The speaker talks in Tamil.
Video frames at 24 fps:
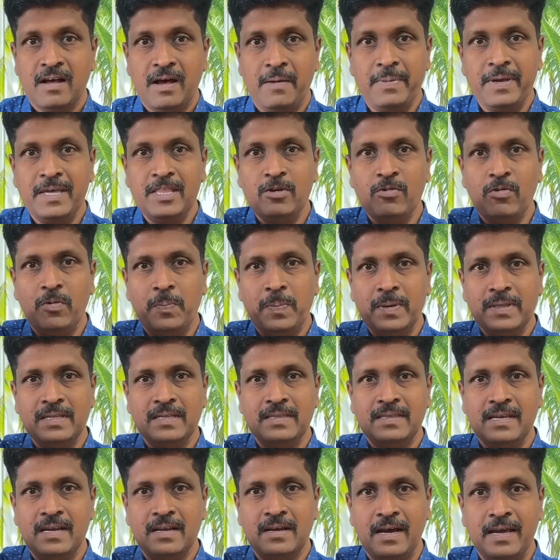அமைதி
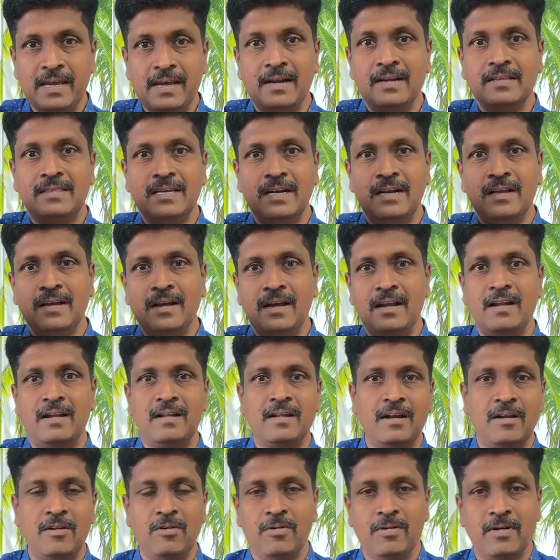ஒப்பந்தத்தில்
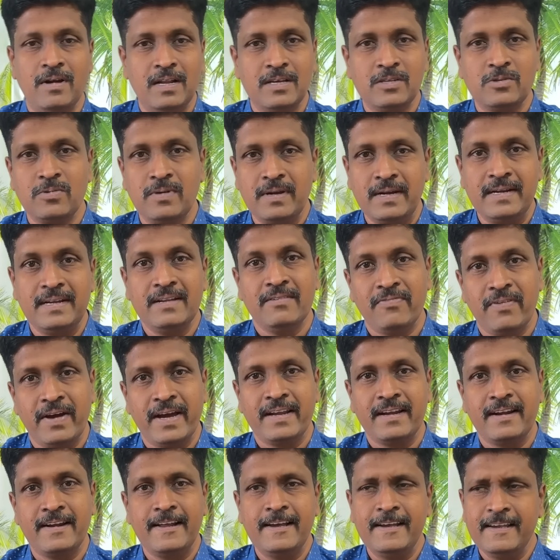கையெழுத்திடுங்கள்ன்ற அளவுக்குலாம் சொல்லிட்டு
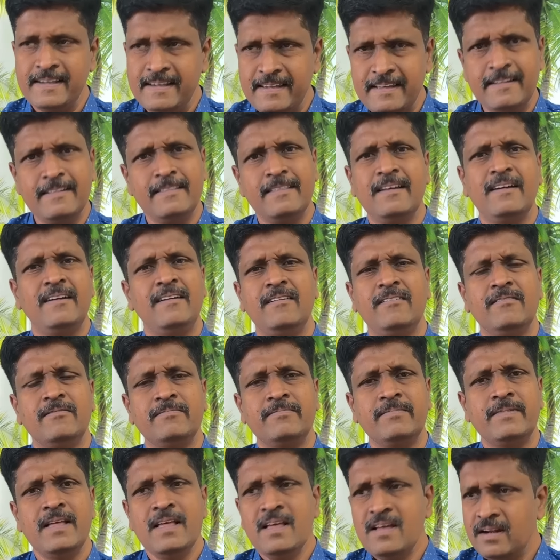ஃபைனலாக இருந்தாலும்
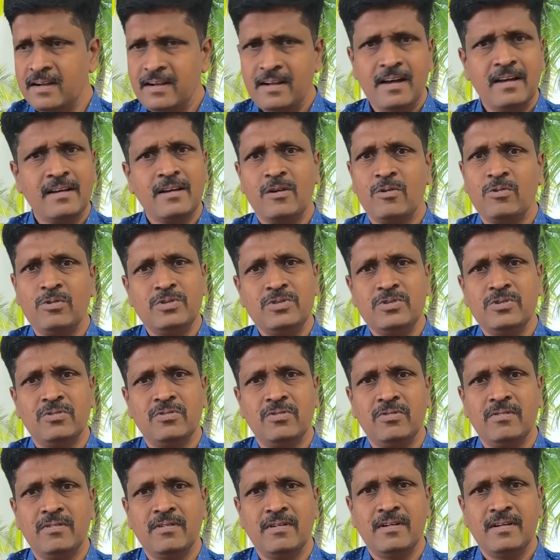நாங்கள் கொஞ்சம்